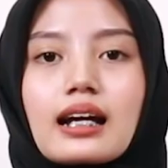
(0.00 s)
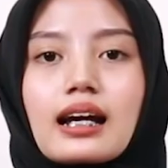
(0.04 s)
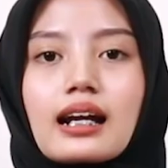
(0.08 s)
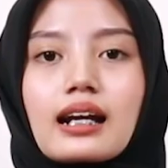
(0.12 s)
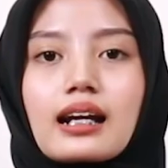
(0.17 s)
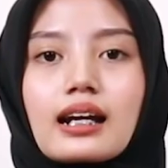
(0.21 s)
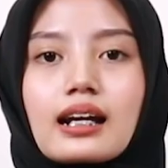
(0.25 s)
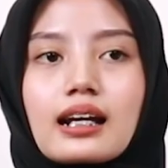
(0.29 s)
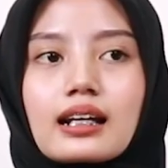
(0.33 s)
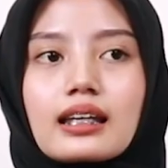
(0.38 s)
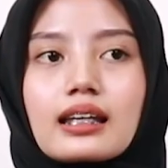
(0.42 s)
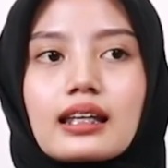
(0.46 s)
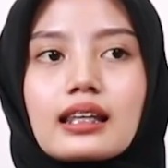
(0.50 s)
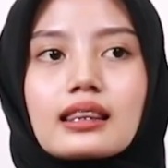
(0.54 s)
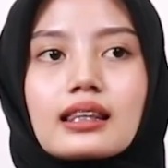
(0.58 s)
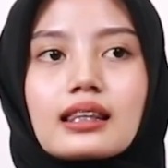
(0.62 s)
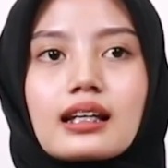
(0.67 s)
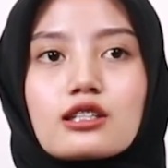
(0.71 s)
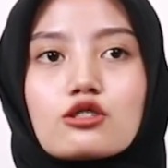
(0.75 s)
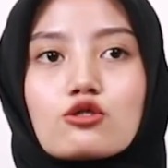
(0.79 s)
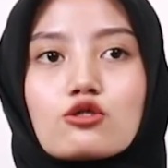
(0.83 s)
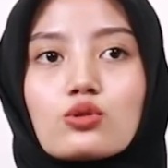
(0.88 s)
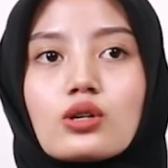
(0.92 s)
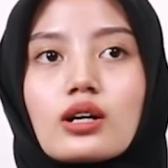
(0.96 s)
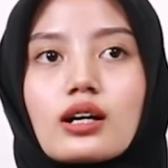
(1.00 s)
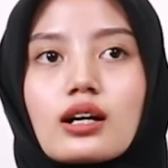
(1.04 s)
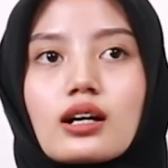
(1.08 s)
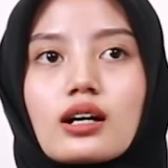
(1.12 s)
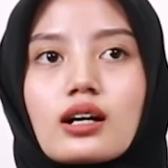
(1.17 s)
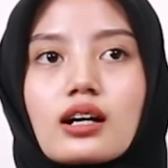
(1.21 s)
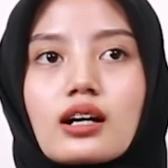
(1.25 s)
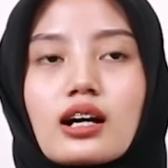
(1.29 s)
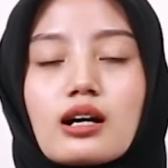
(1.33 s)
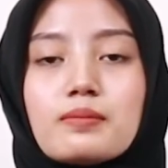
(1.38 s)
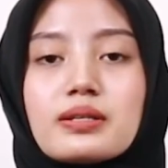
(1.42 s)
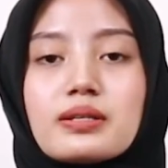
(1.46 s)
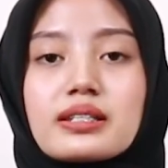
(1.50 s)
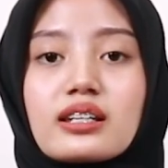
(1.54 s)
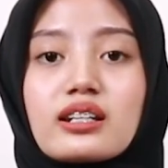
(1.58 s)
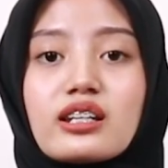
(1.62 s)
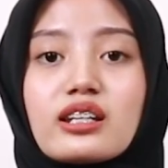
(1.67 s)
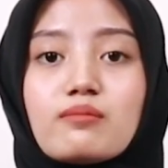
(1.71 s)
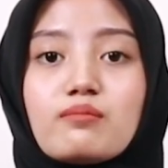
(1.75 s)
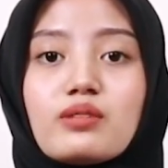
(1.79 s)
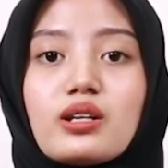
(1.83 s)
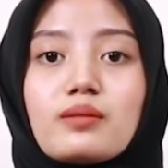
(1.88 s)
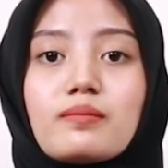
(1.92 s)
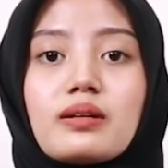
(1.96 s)
karena kita juga nggak bisa
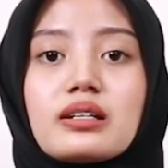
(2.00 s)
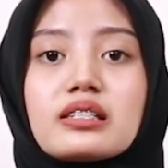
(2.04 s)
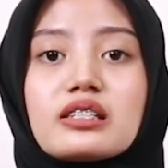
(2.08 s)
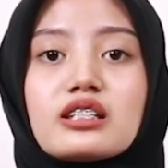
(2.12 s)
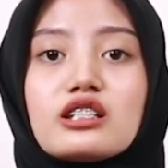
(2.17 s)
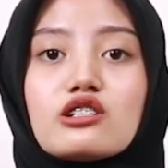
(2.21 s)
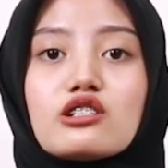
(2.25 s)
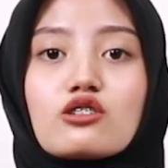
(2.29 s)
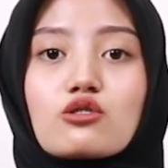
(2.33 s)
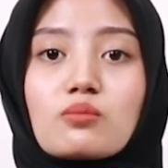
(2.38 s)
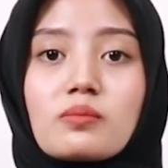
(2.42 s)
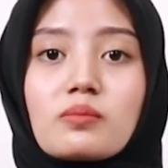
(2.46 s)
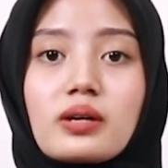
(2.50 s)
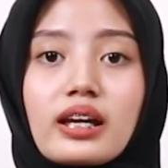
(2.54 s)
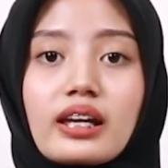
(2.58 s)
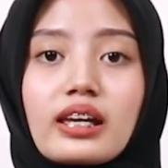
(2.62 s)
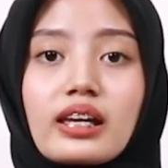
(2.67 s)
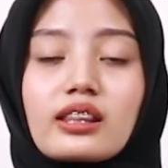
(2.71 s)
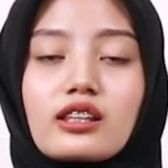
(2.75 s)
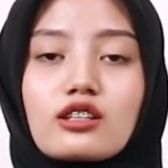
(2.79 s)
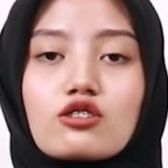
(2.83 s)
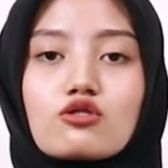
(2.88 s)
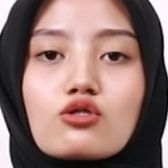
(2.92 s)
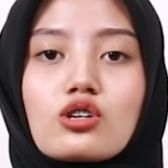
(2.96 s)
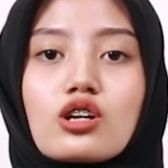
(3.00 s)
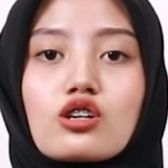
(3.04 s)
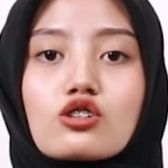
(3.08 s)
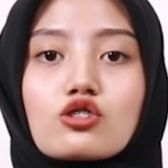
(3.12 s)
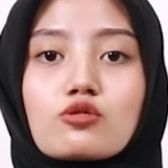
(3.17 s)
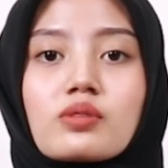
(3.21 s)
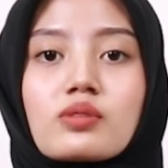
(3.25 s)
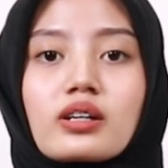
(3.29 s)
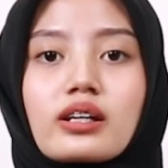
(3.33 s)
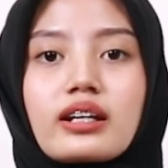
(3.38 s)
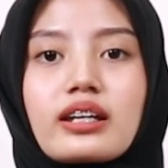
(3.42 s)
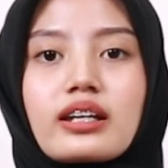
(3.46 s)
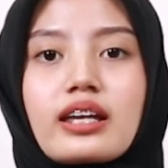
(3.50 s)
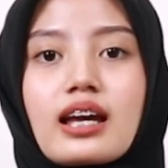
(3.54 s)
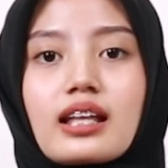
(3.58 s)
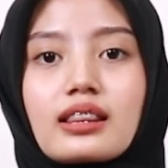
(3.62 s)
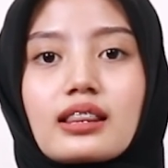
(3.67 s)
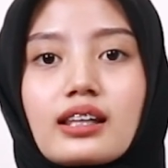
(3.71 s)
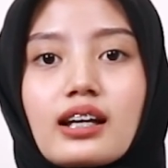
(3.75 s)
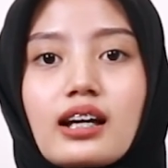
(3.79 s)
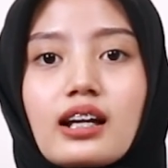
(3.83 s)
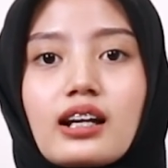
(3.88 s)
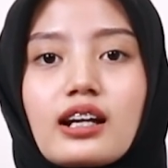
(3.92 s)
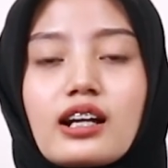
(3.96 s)
diem diem aja di rumah ya kita juga harus
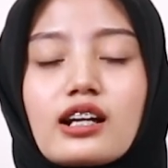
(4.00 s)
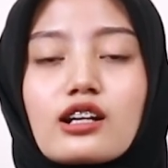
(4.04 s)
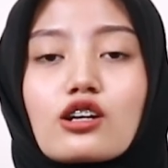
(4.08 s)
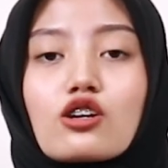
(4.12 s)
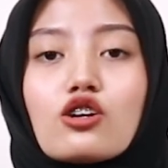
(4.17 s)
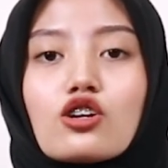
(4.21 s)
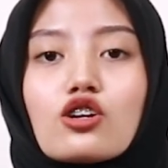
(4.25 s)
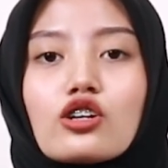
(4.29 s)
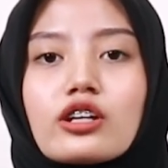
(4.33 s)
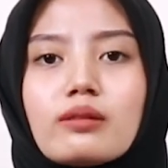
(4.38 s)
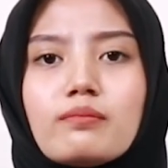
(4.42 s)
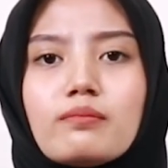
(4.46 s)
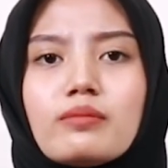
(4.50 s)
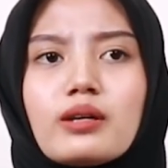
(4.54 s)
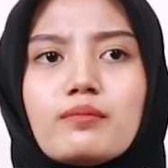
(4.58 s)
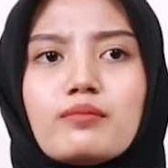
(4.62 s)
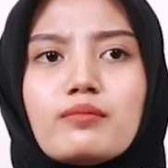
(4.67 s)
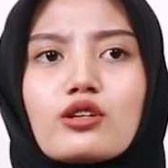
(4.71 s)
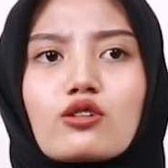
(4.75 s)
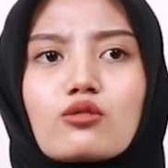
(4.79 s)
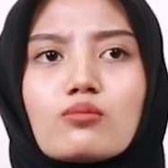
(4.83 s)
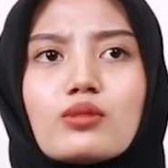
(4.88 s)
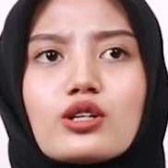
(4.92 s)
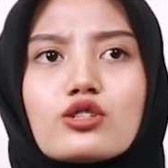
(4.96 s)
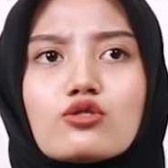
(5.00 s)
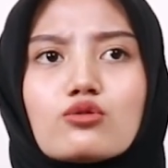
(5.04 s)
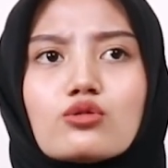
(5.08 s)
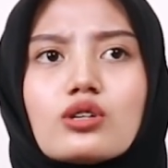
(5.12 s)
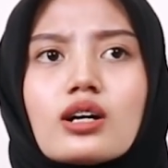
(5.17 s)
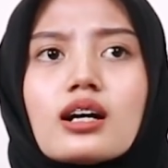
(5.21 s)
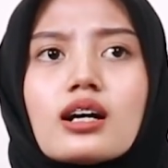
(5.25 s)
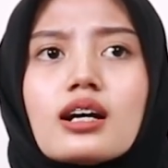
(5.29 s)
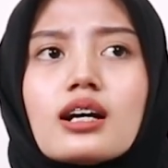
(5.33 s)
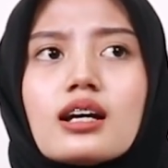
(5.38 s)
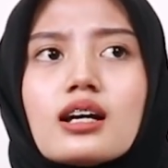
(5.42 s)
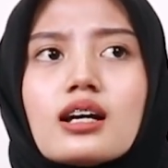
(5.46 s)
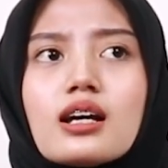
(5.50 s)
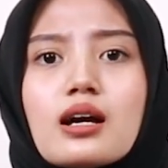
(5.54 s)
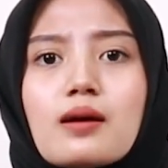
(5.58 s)
berkegiatan dan kalau diem diem di rumah juga